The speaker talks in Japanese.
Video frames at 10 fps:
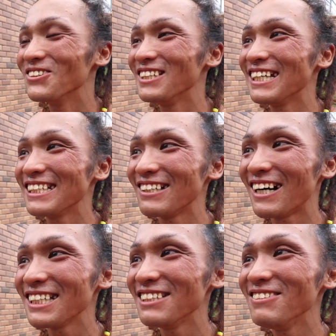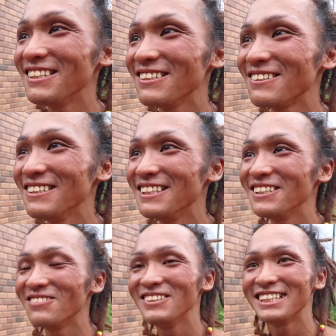とりあえずあの蜂蜜を一
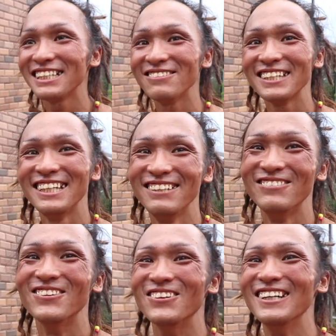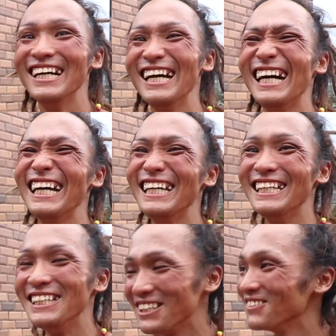気飲みしてきました蜂蜜を一気
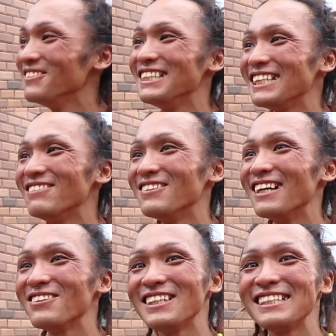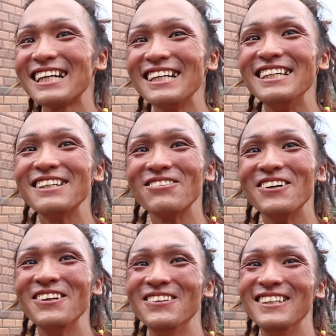飲み一気飲みしてもとりあえず何か入れてこ
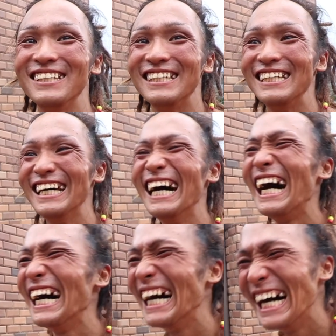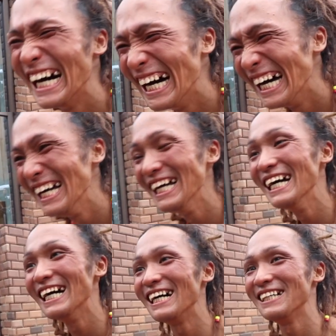ようすごいっすね
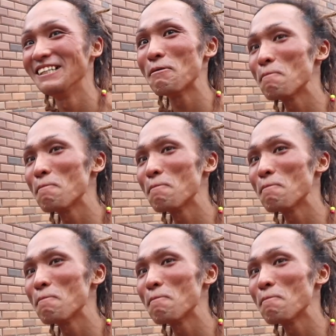それもう